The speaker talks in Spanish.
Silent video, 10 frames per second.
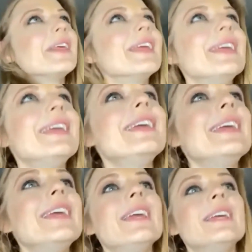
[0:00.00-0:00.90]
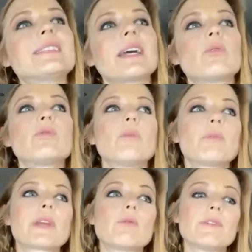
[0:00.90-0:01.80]
Y segundo,
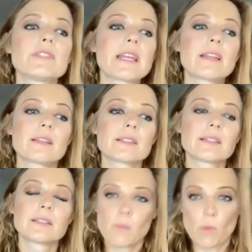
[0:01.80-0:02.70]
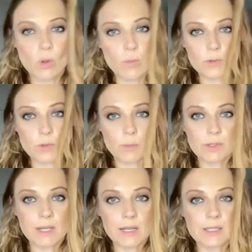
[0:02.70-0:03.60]
porque una vez que entras en ese mundo, pues no
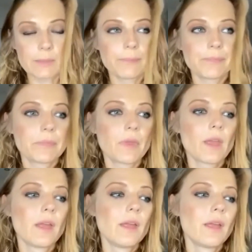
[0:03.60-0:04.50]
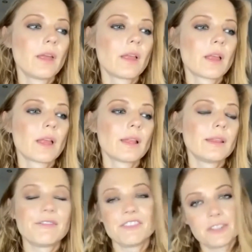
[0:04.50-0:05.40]
puedes salir.
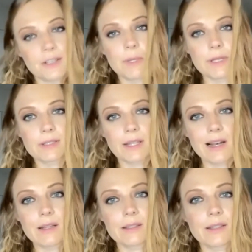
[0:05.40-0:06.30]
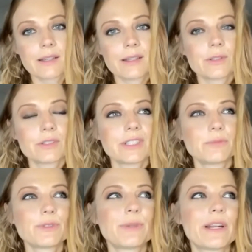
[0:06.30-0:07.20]
Difícilmente sales. Entonces,
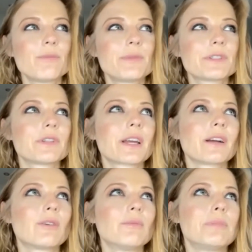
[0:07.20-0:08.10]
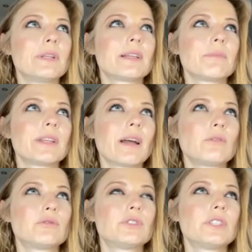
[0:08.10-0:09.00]
pues ver a un personaje completamente
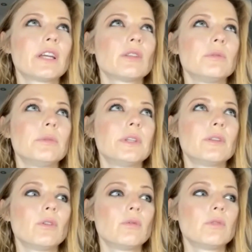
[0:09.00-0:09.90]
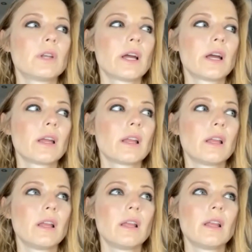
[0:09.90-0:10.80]
angustiado viviendo una,
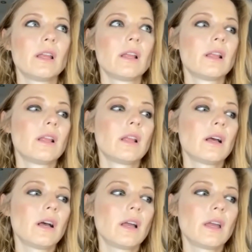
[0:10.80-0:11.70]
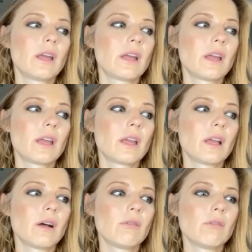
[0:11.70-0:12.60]
eh,
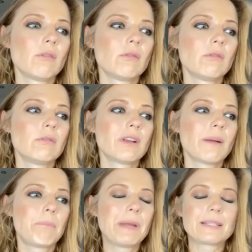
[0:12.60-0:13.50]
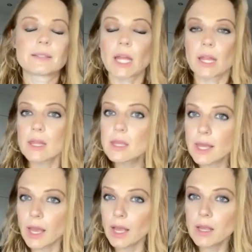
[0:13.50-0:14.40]
una
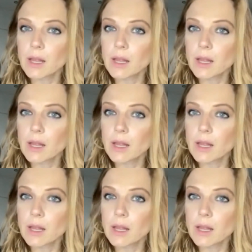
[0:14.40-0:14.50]
pesadilla,